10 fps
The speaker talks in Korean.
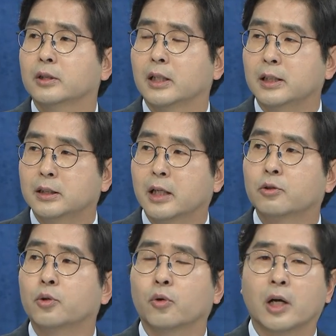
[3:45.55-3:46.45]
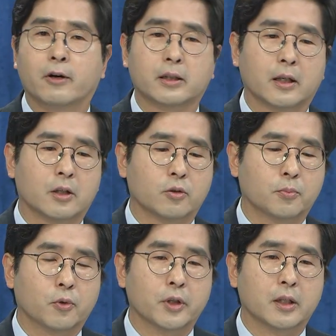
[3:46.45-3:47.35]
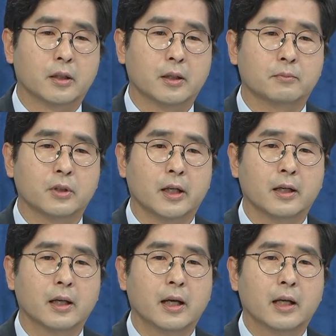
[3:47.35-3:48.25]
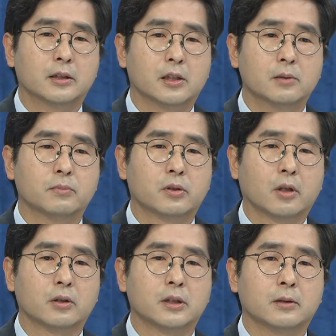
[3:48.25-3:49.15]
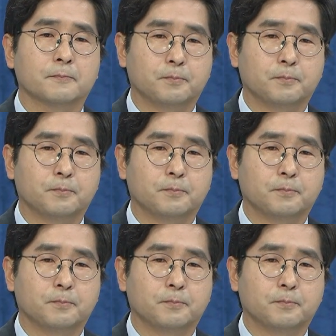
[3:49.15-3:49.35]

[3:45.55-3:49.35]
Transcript: 이제 이자율이 올라왔다라고 보고 있기 때문에 지금부터는